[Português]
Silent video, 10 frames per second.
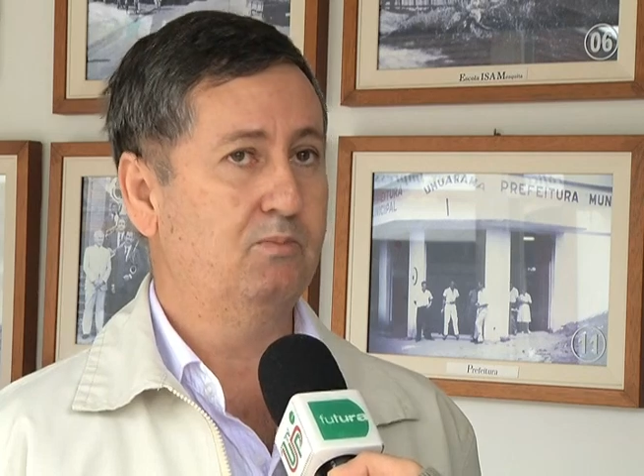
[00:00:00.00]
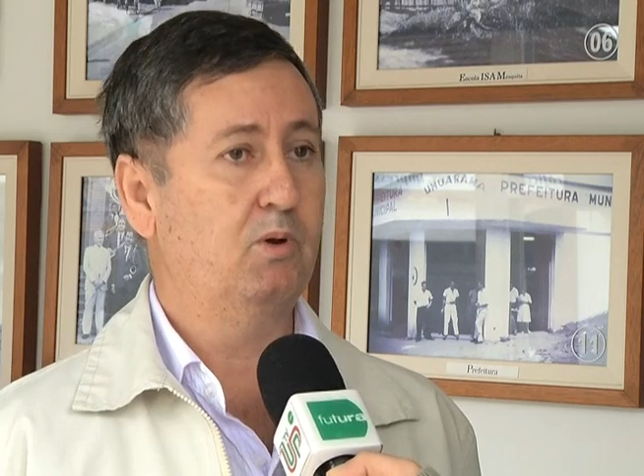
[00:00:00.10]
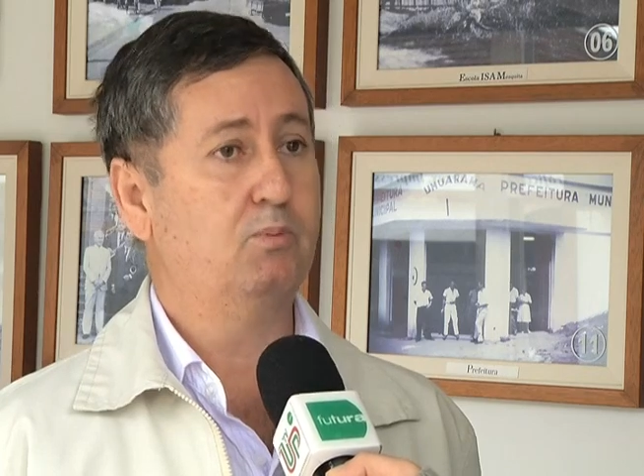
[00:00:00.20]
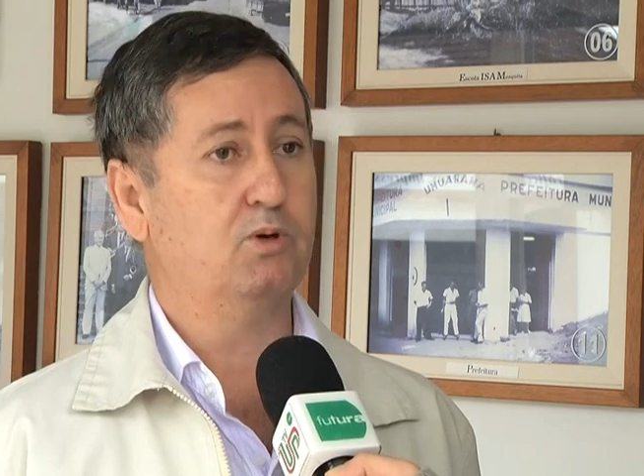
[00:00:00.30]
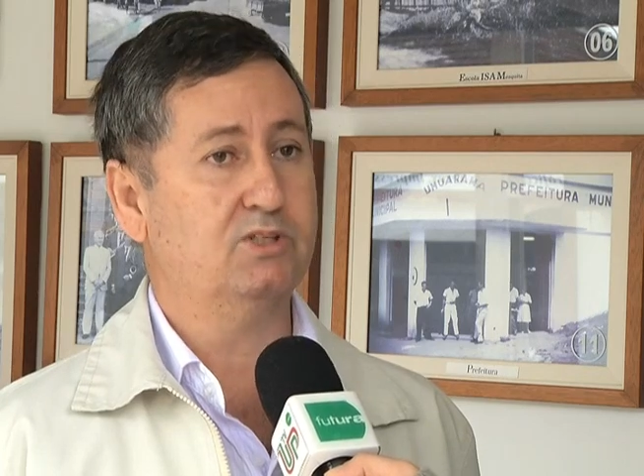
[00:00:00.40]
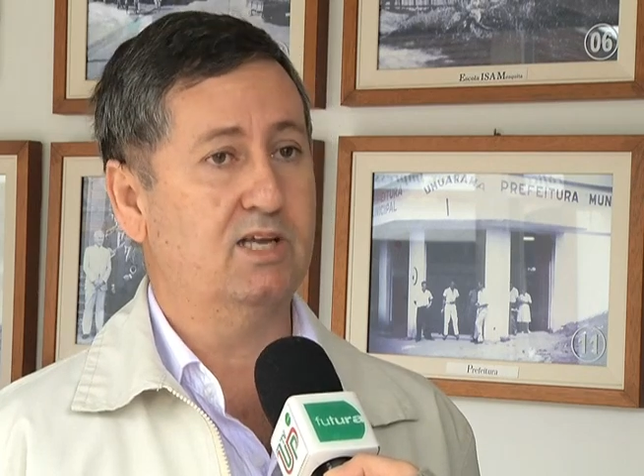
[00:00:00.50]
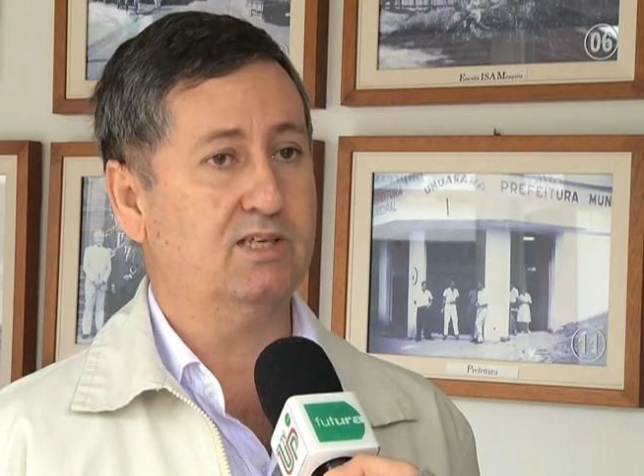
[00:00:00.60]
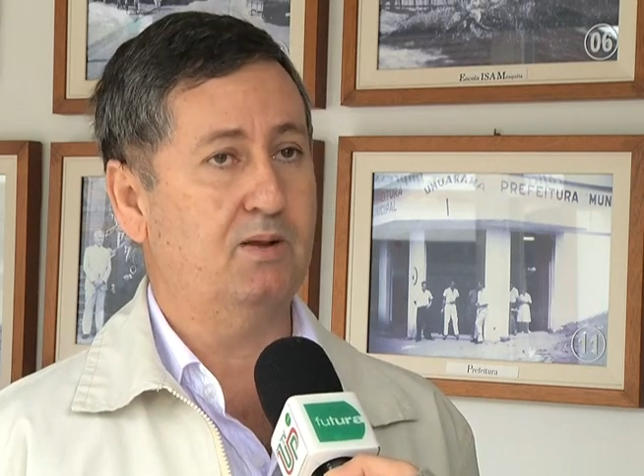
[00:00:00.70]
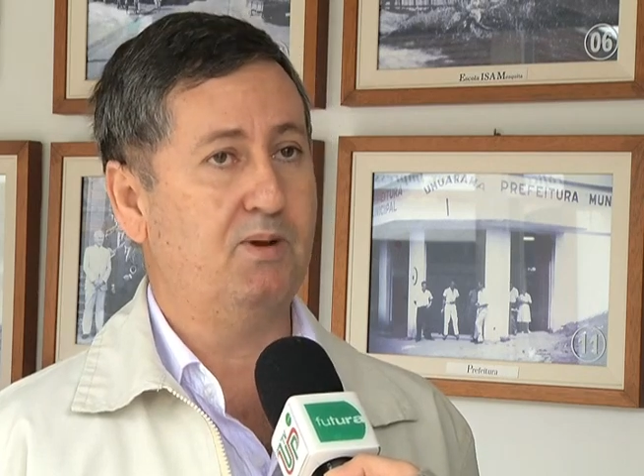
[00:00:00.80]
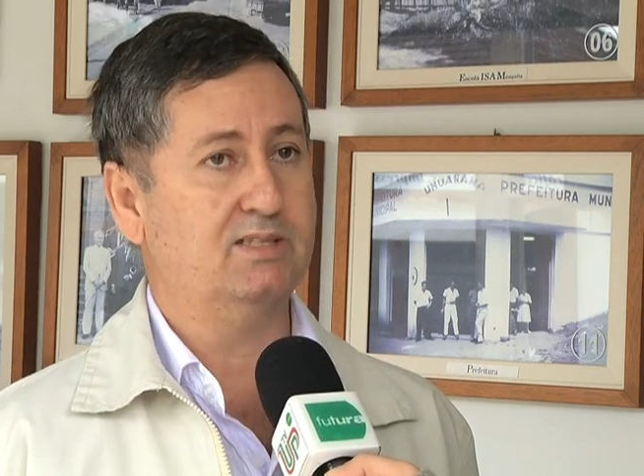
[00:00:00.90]
Pelo
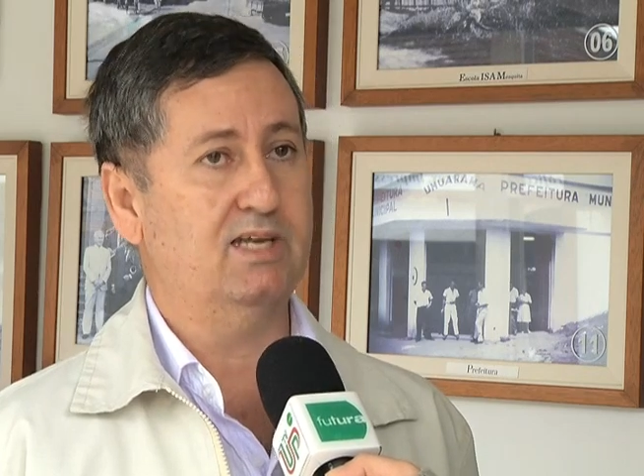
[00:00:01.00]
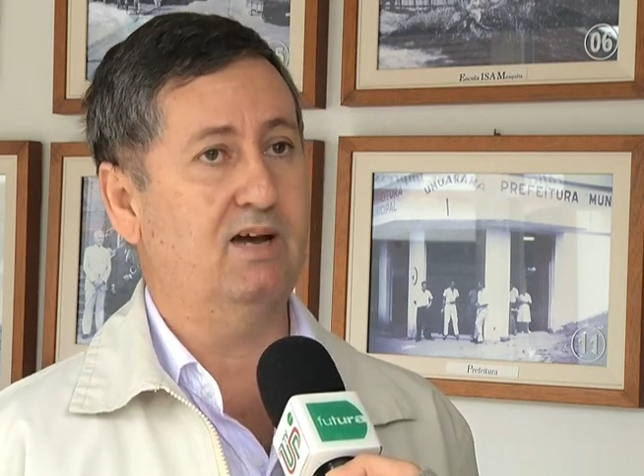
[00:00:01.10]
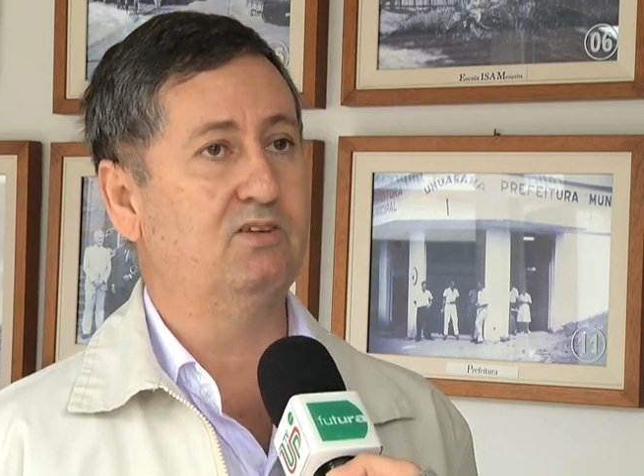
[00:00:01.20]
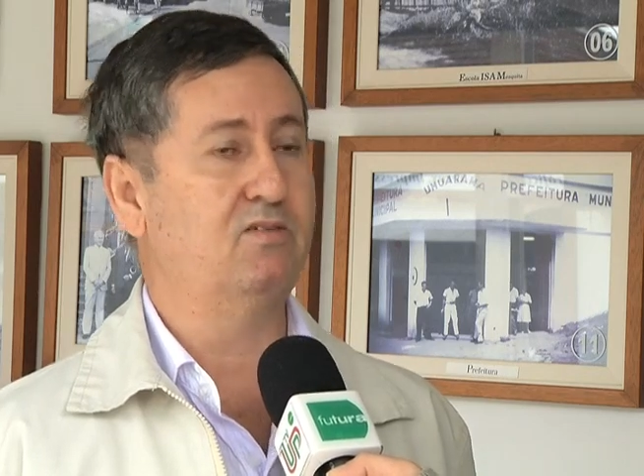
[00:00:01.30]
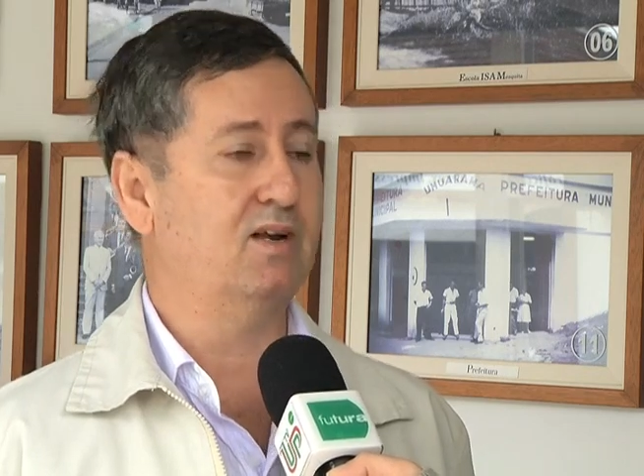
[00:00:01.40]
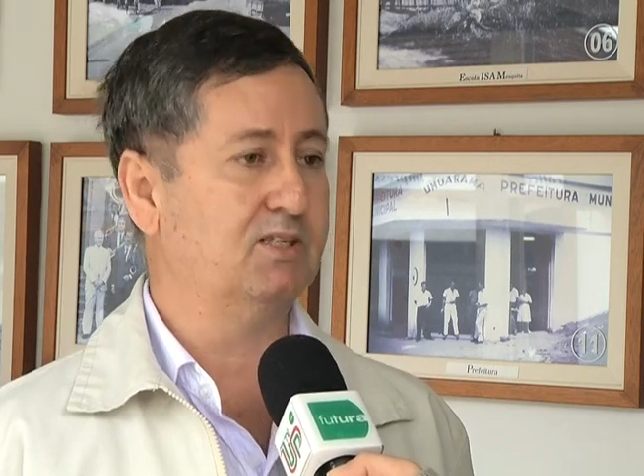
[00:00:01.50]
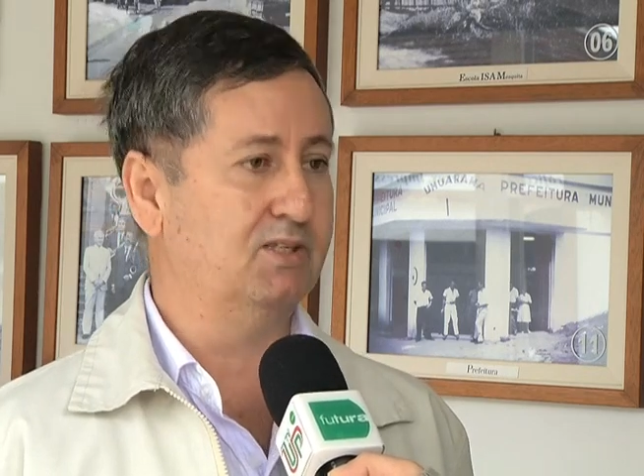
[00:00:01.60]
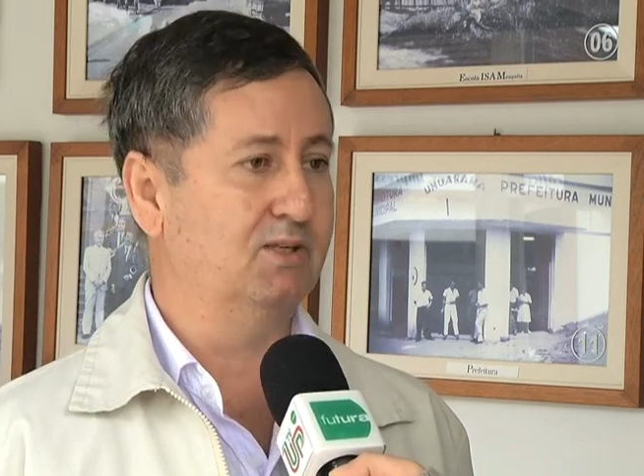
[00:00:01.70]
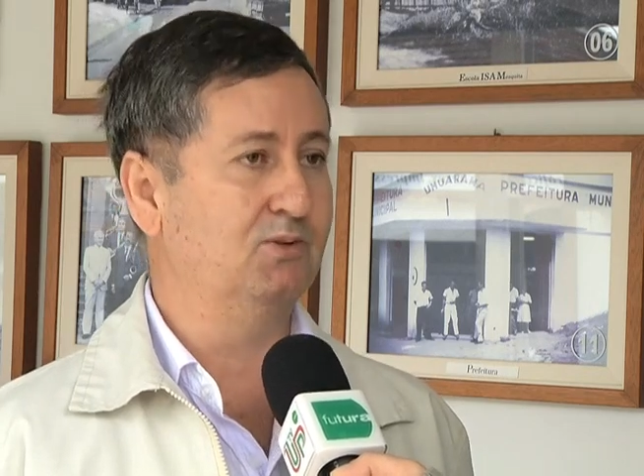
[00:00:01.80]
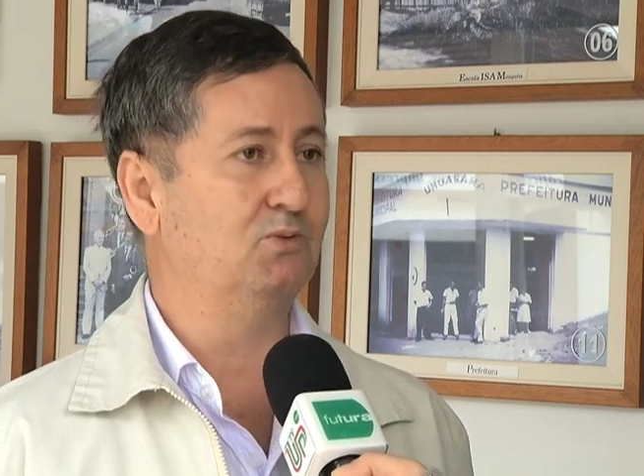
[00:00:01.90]
processo que ela passava de
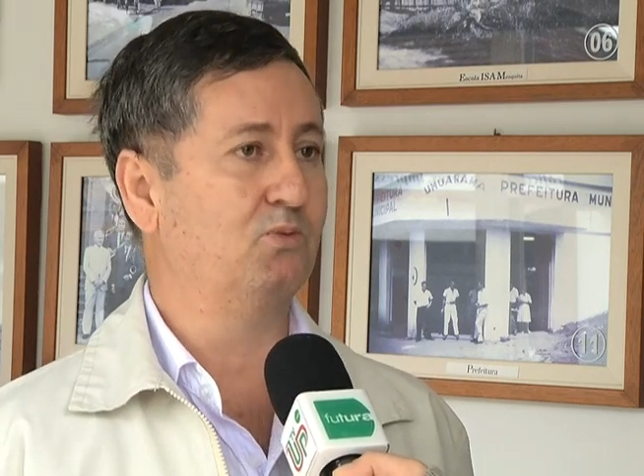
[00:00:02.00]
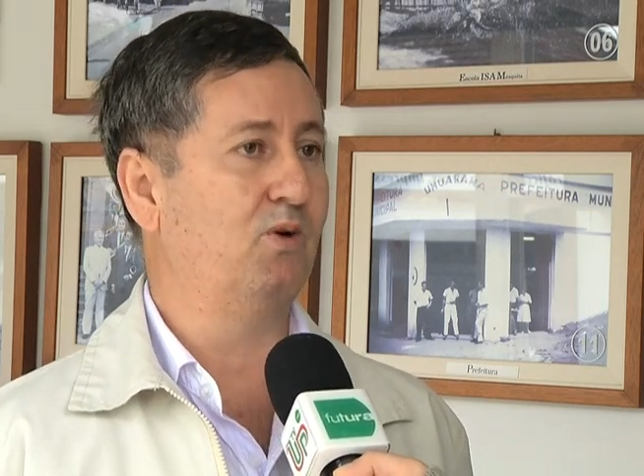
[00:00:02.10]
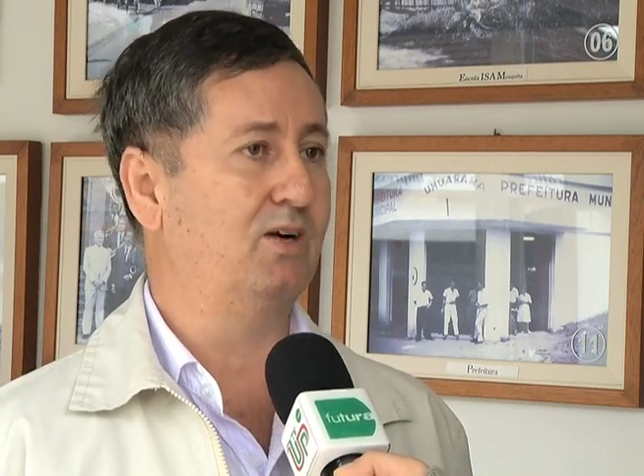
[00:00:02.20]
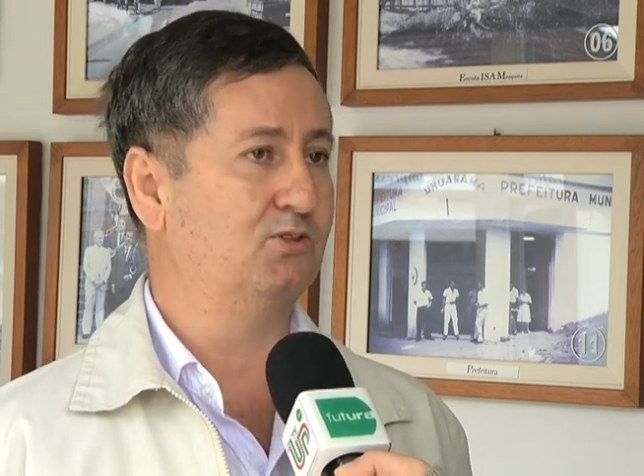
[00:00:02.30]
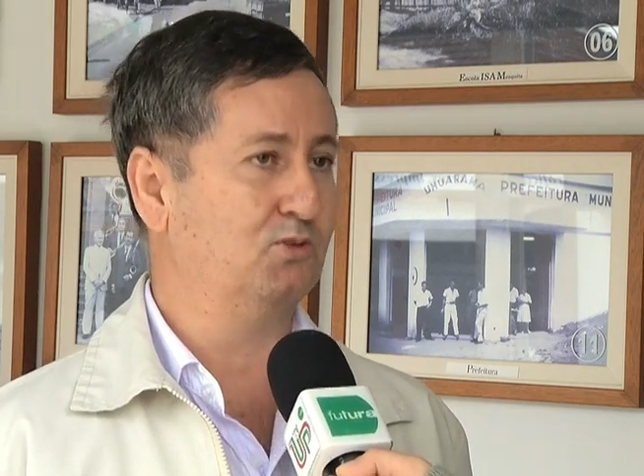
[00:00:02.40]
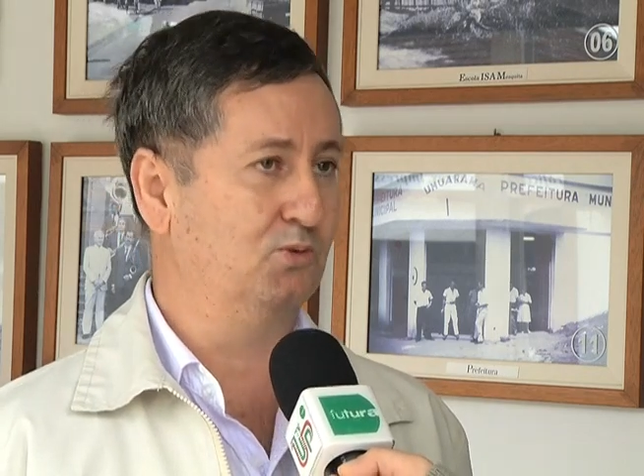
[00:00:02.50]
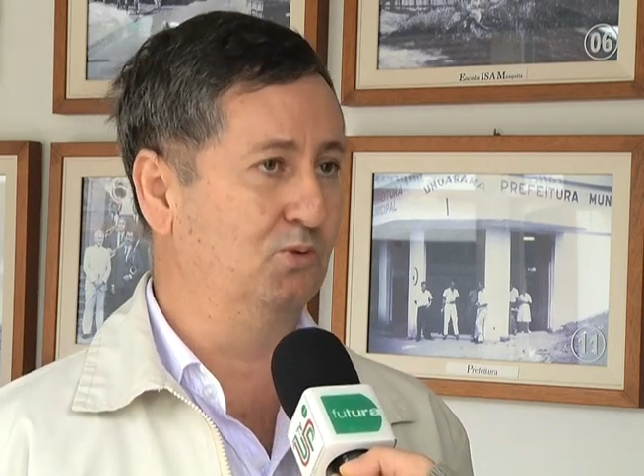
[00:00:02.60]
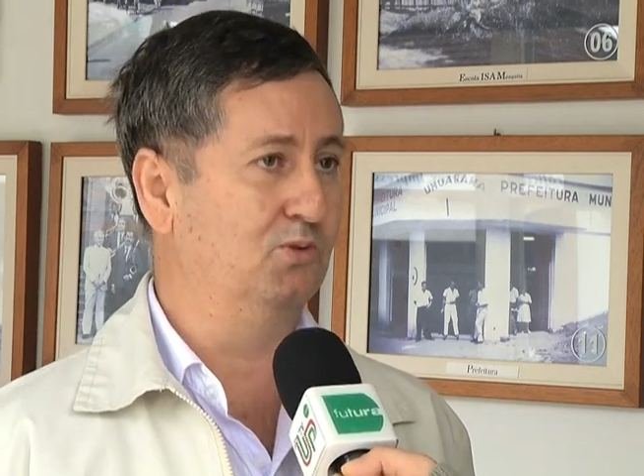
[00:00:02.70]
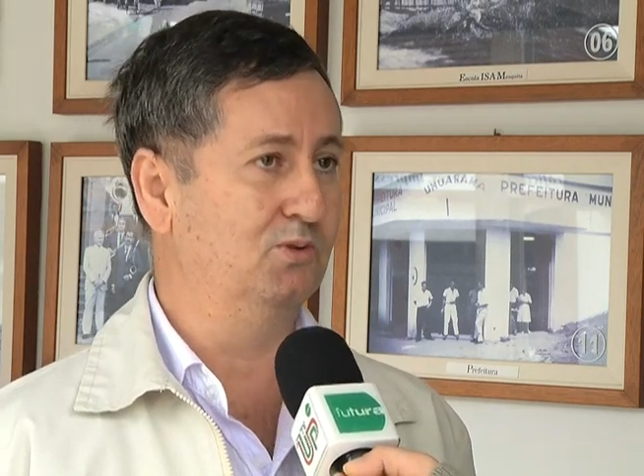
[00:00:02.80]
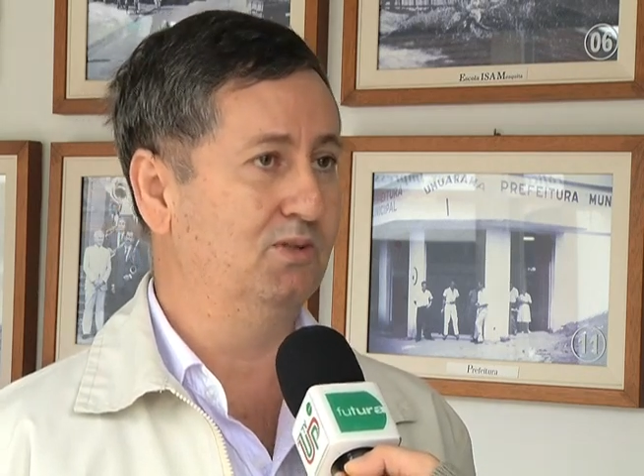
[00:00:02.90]
revelação, de um quarto
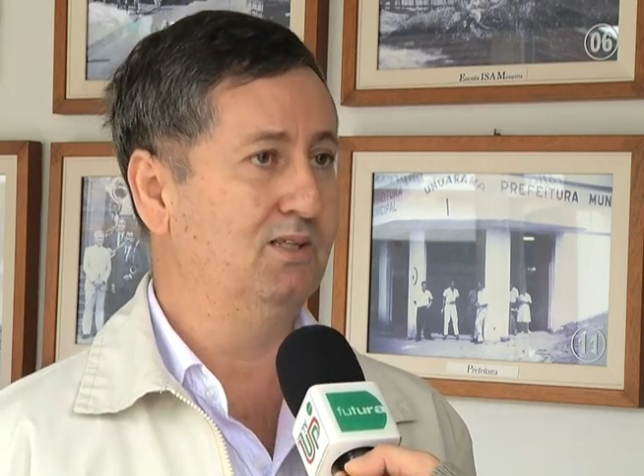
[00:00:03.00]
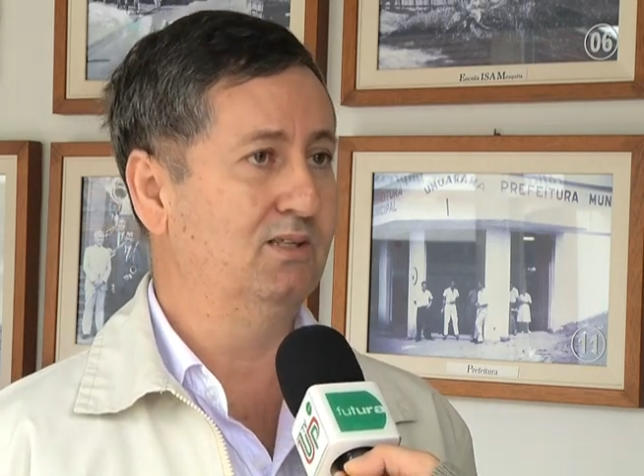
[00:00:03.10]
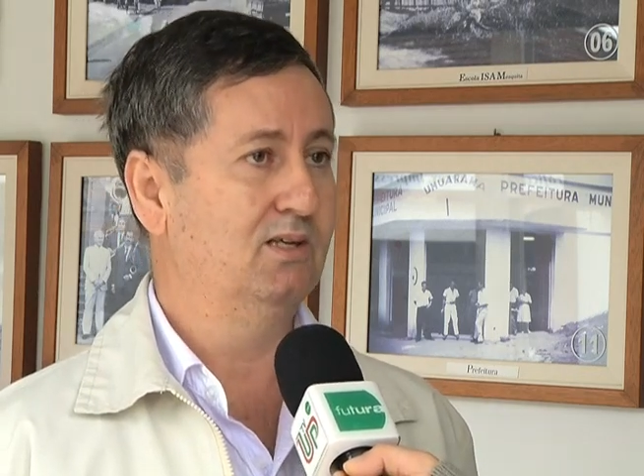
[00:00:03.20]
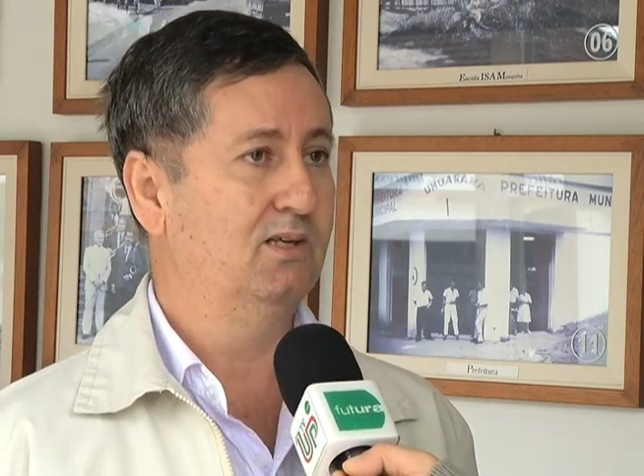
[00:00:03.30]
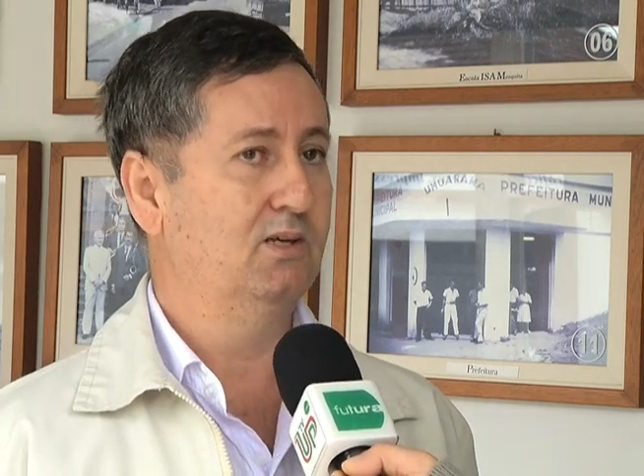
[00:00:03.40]
escuro, né?